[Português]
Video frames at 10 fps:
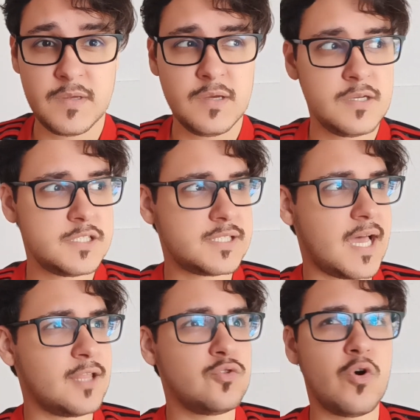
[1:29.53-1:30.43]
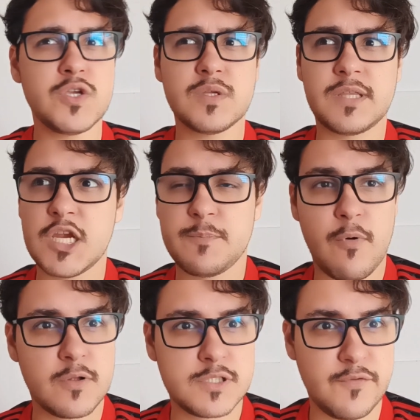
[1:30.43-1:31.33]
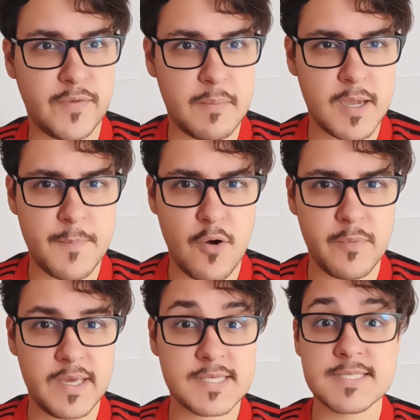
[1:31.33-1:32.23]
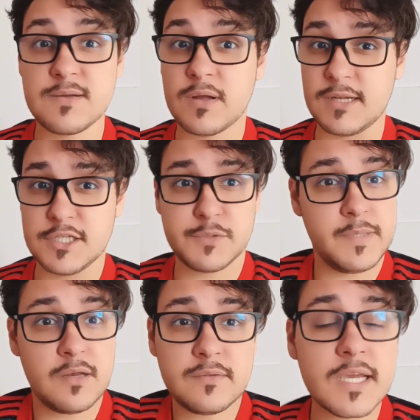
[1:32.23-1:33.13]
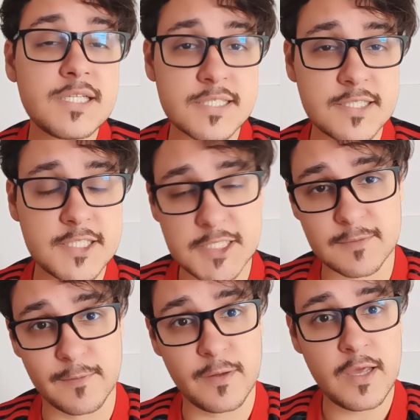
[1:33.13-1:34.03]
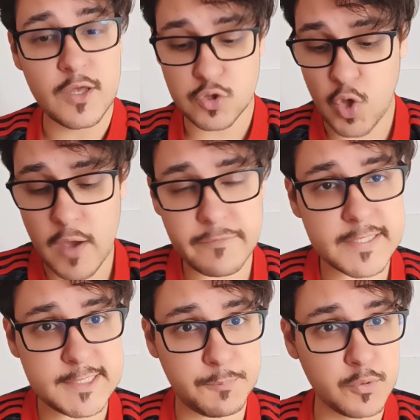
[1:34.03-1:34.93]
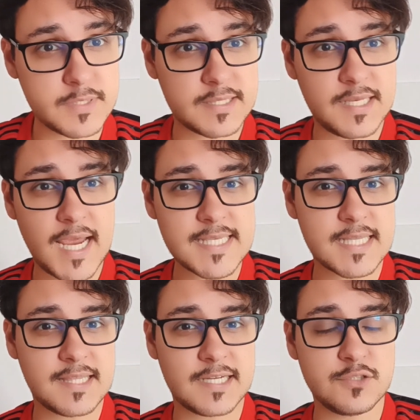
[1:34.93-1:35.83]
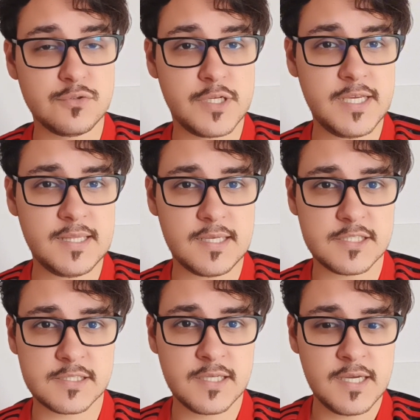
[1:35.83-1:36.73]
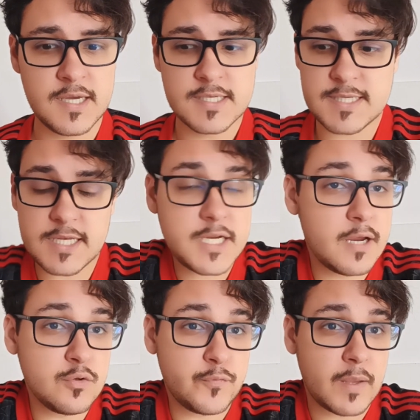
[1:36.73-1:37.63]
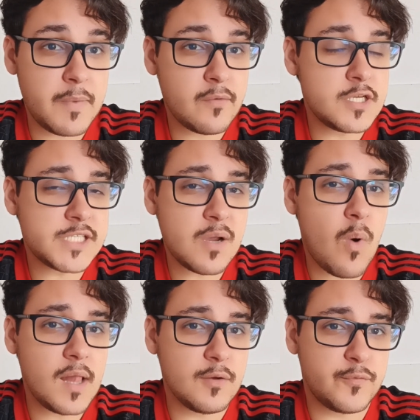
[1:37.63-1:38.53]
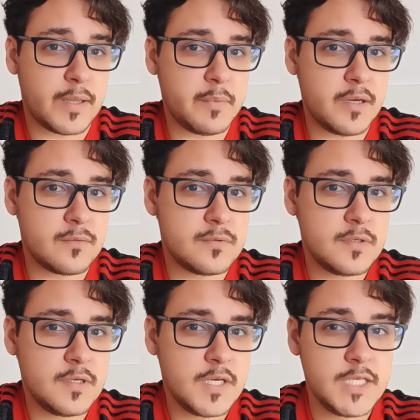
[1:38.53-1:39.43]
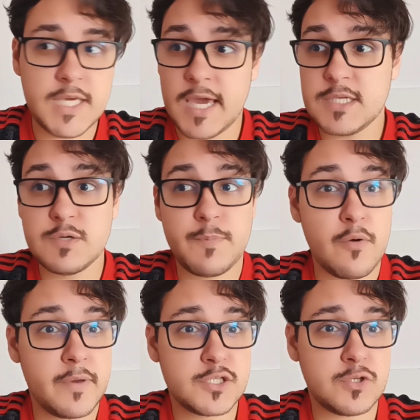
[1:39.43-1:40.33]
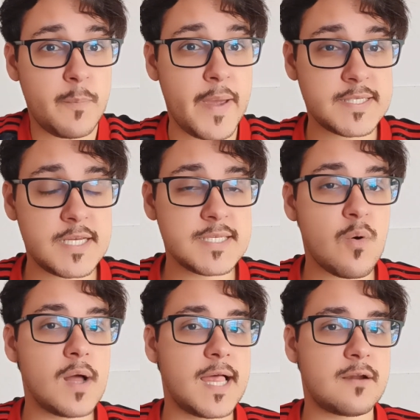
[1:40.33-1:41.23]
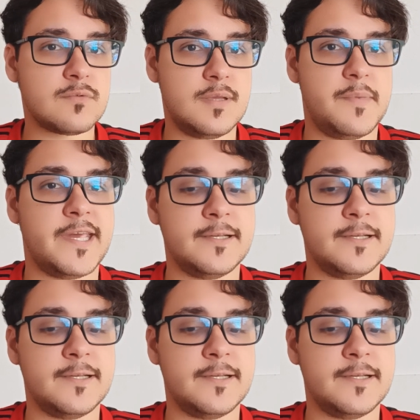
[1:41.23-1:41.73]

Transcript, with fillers: Está a dois ou três pontos de Flamengo e Palmeiras. Então o Atlético Mineiro tem chance de título. Nove em disputa, três atrás dos líderes. Se eles ganham do Flamengo, eles já igualam o Flamengo. E aí, se o Palmeiras tropeça, eles igualaram também.